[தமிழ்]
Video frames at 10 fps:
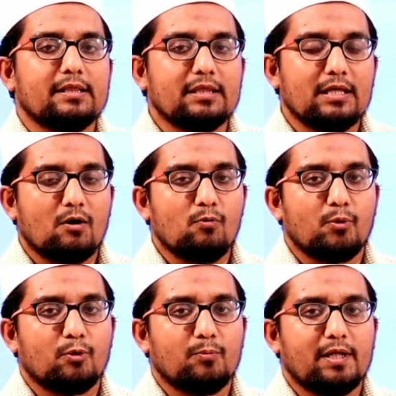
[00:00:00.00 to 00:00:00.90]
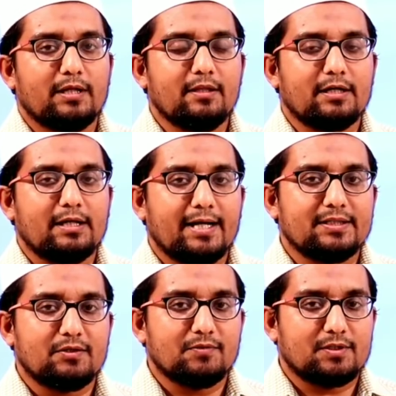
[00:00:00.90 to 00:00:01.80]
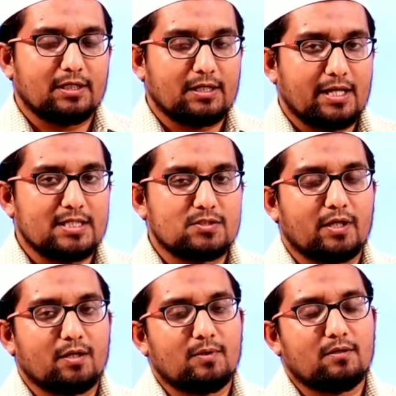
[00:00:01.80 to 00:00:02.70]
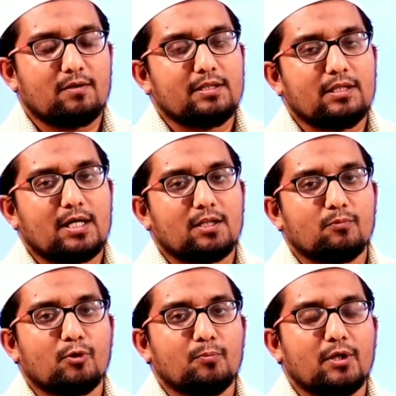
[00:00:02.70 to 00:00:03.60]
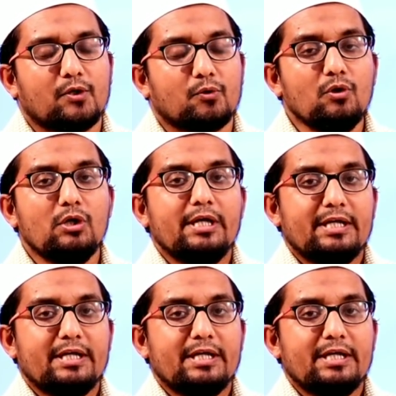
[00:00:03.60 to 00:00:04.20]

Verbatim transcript: இந்தியாவும் பொறுப்பில் இருக்குது ரெண்டாயிரத்தி இருபத்தி ரெண்டு கடைசி வரைக்கும் இந்தியா அந்த பொறுப்பில் இருக்கும்